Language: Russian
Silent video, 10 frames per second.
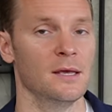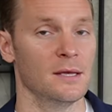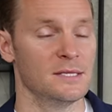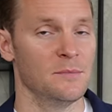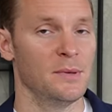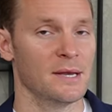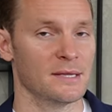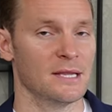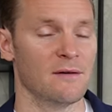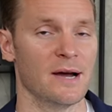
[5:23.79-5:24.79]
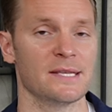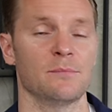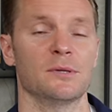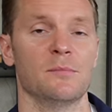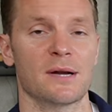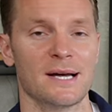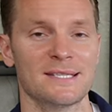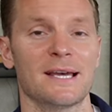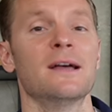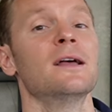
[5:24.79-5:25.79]
И теперь давайте
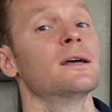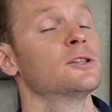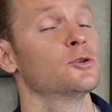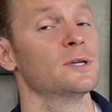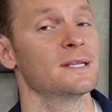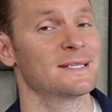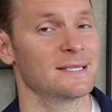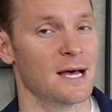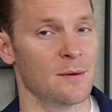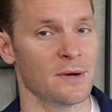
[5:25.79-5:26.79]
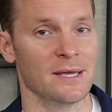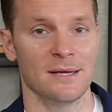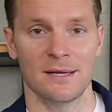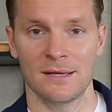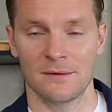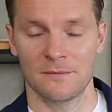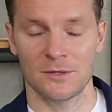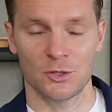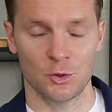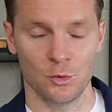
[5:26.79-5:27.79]
подбираться к той самой
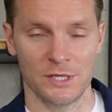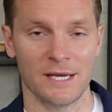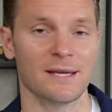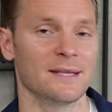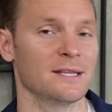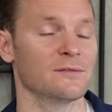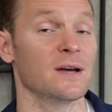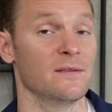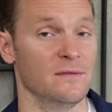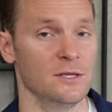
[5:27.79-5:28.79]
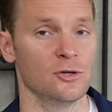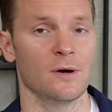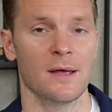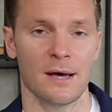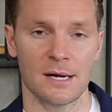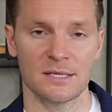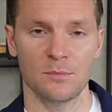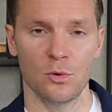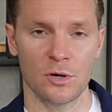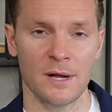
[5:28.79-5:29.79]
сути этого видео
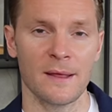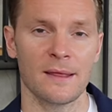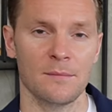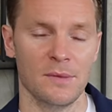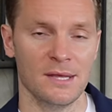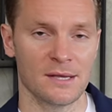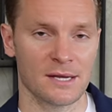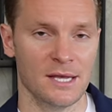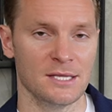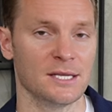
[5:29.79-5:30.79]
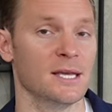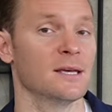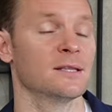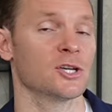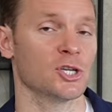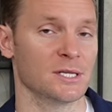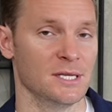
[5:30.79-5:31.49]
разбора энергетики наших